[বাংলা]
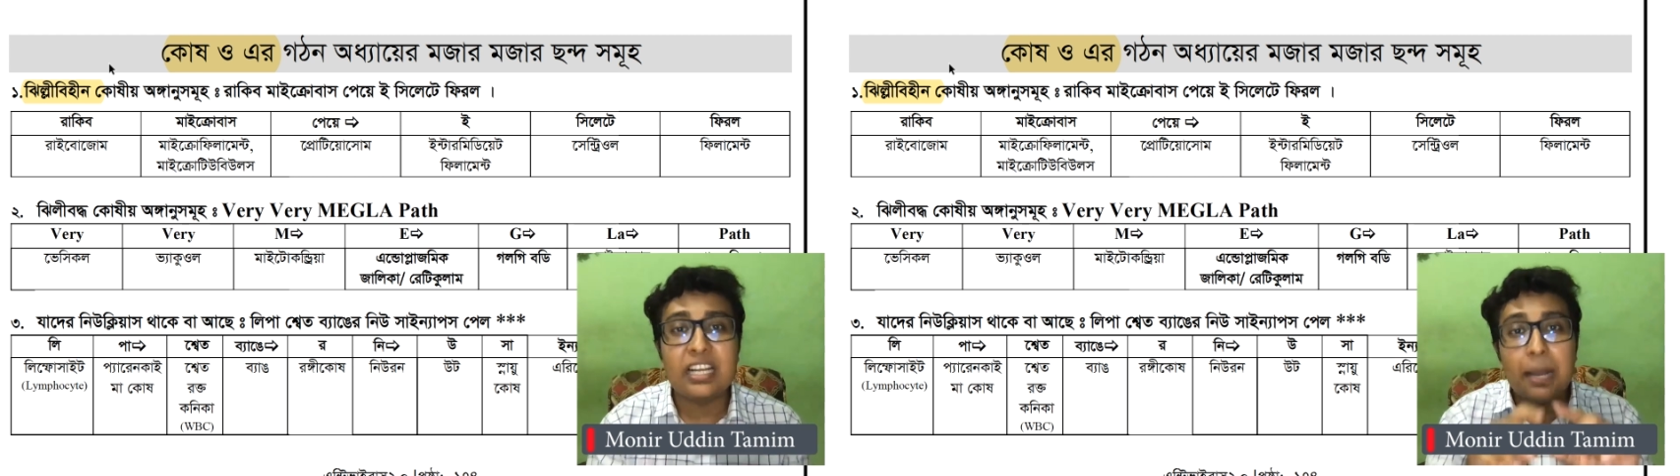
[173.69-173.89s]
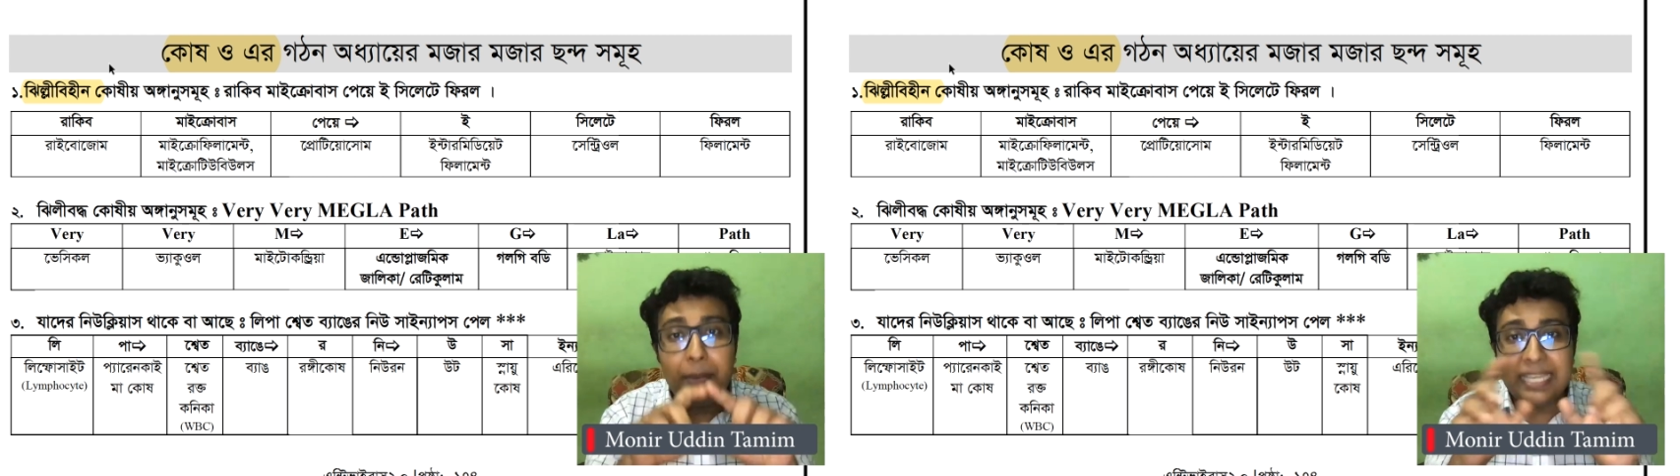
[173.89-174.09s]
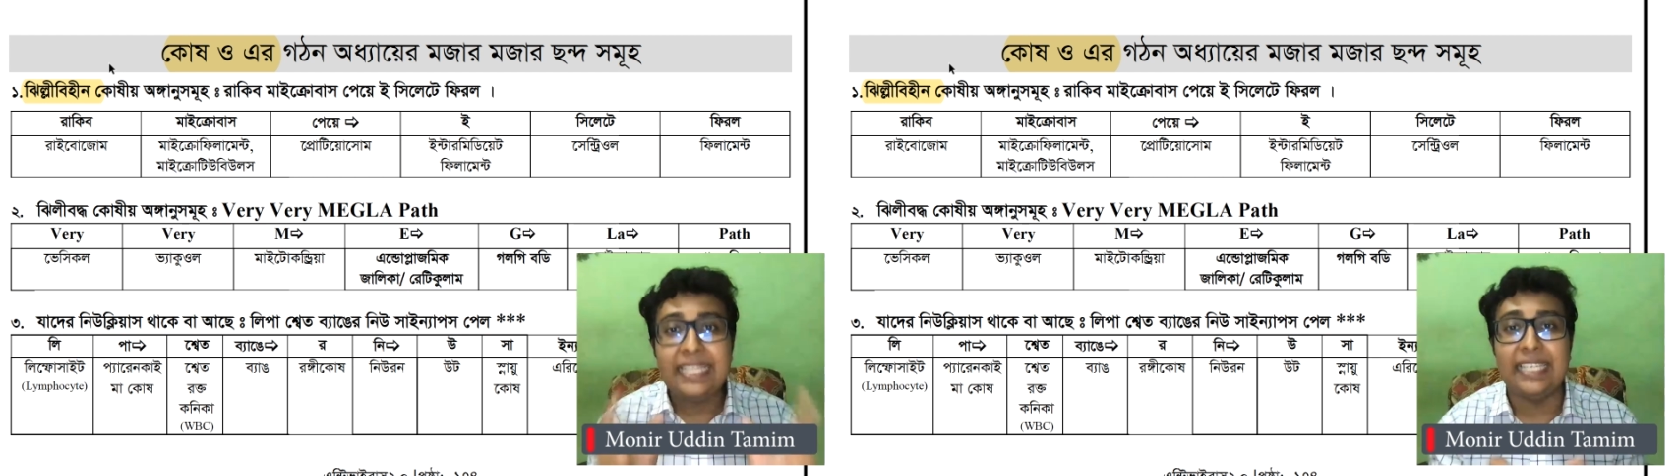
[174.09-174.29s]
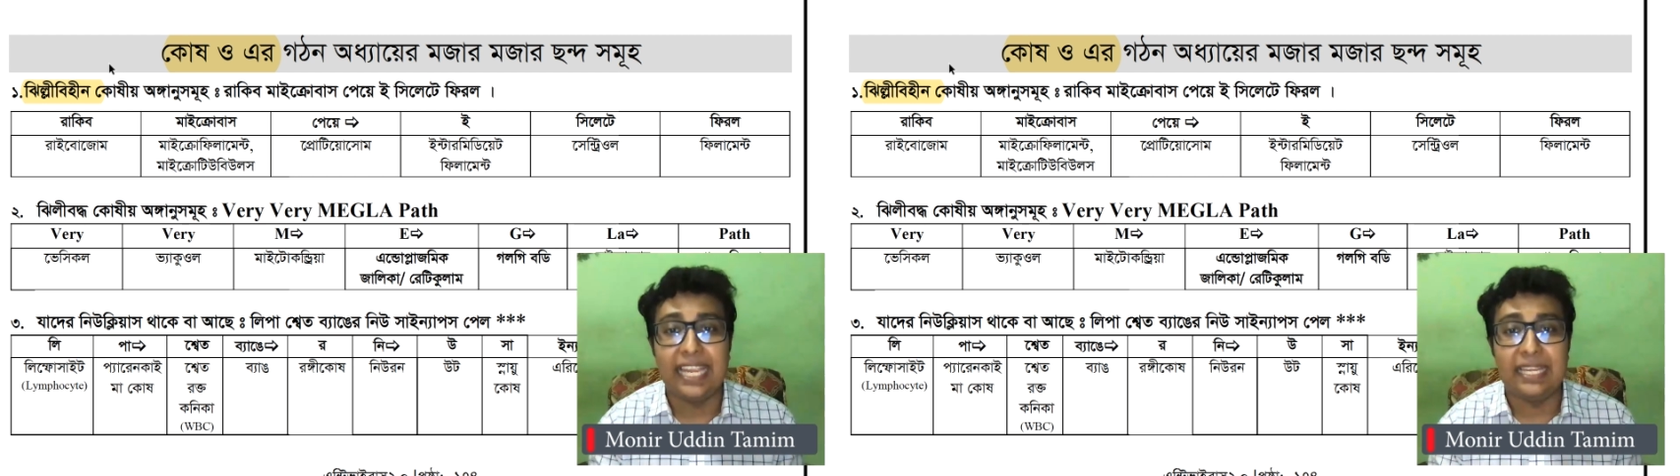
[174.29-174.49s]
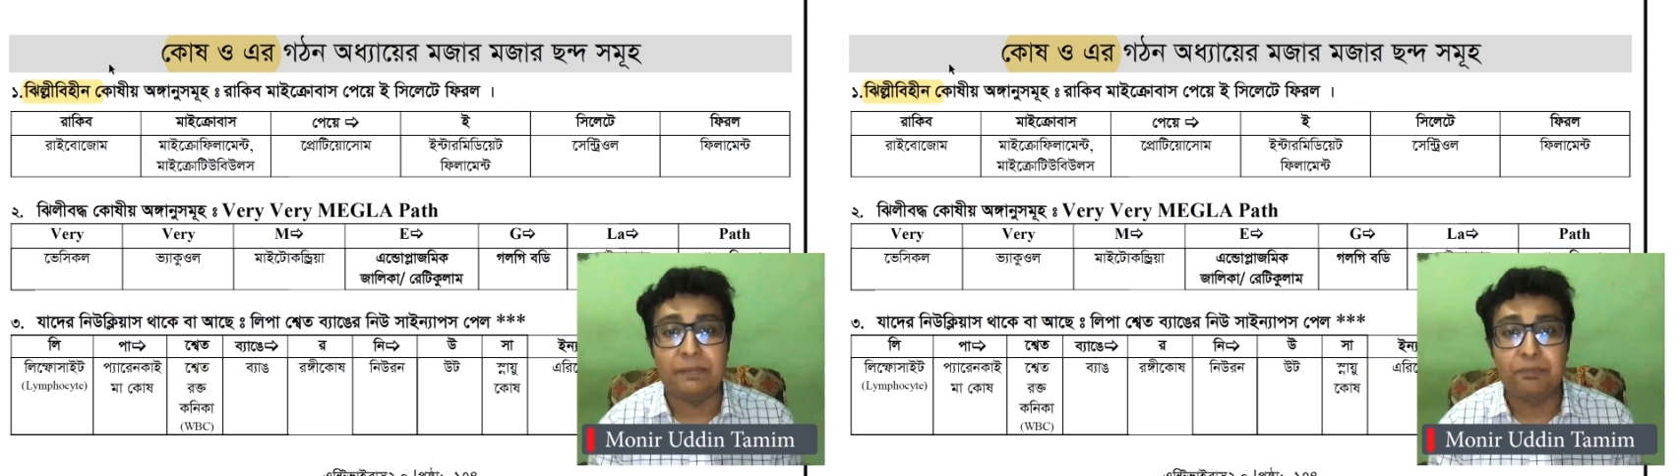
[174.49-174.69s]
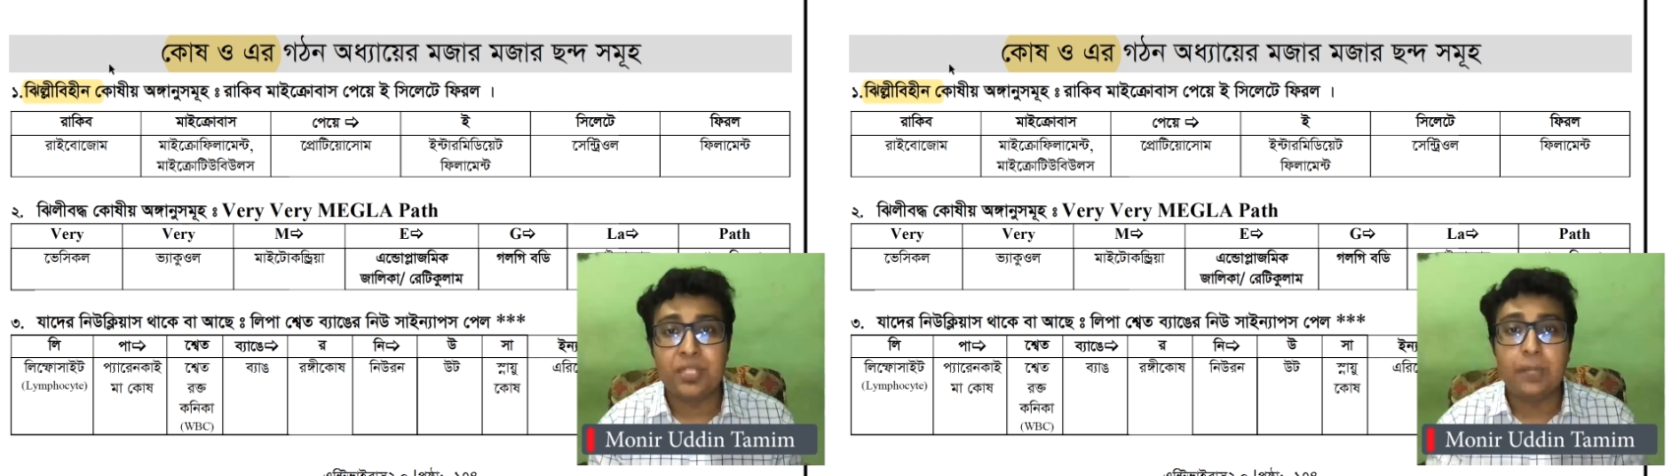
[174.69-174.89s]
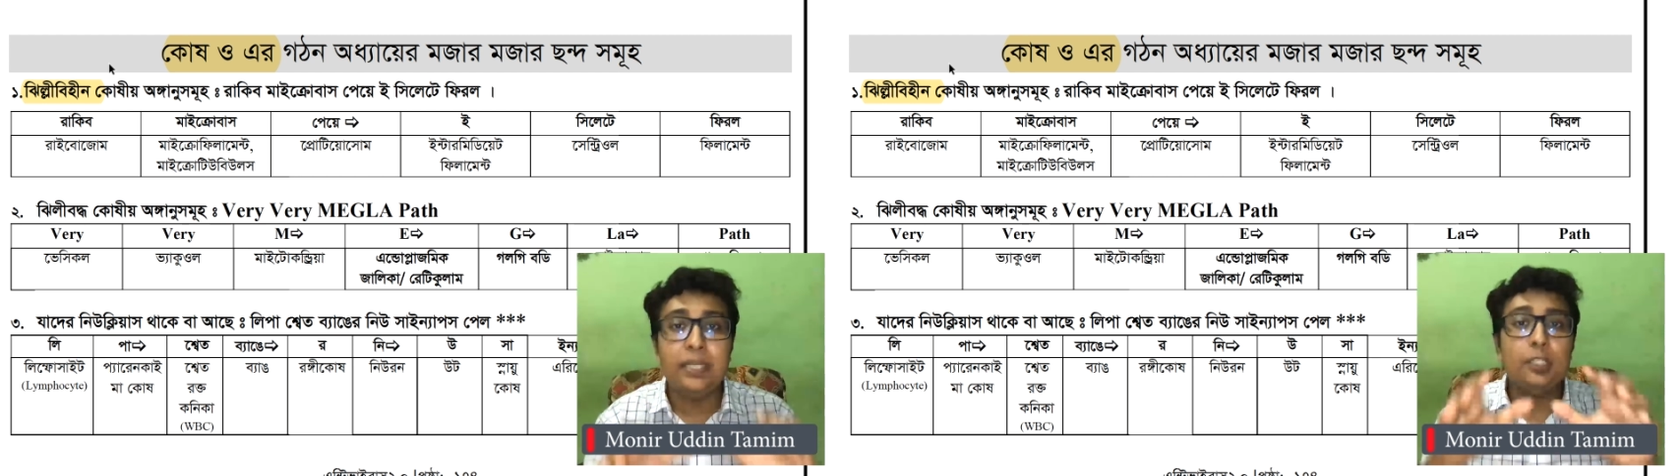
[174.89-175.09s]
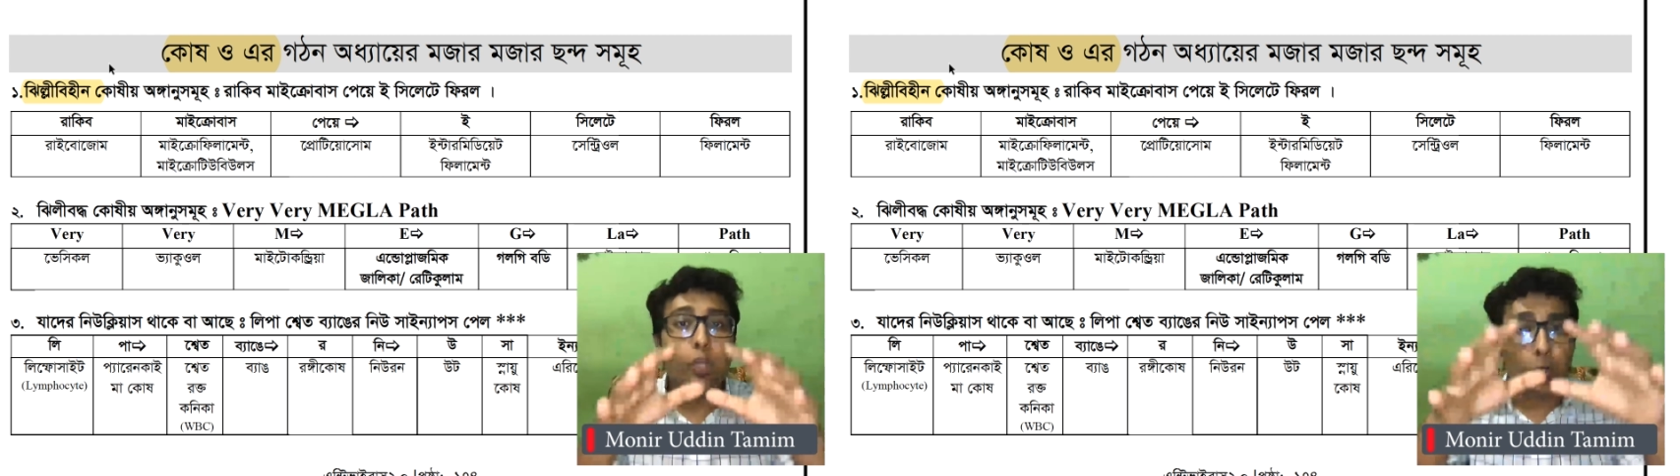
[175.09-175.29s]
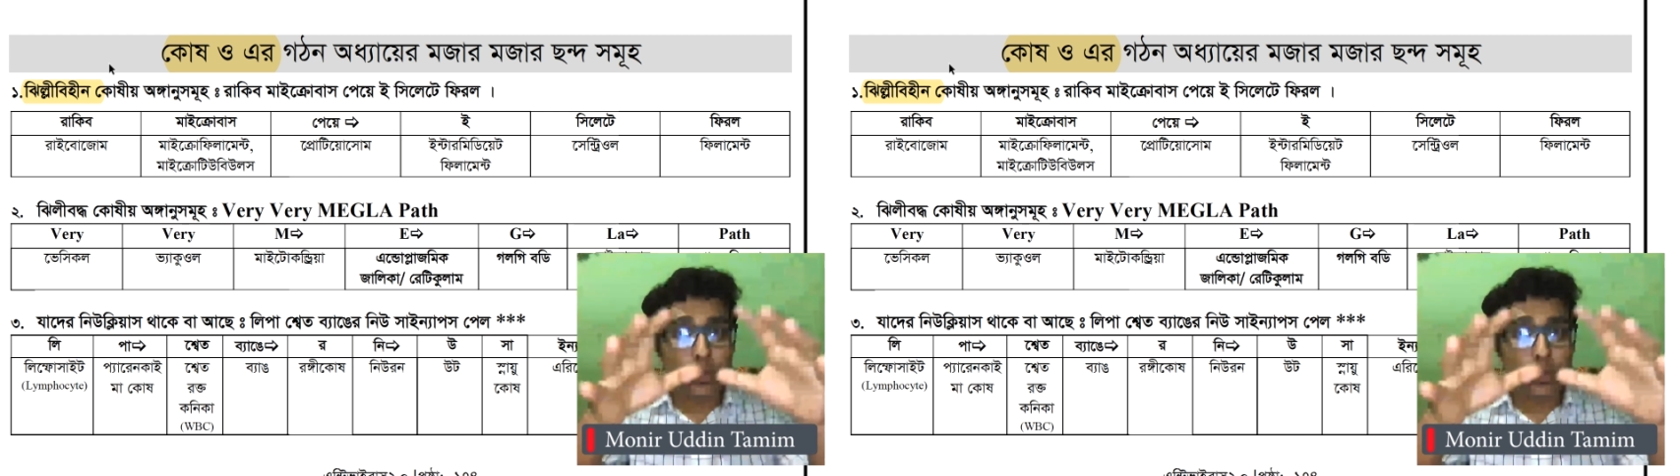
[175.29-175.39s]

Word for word: কাভারিং নেই তার মানে সেগুলো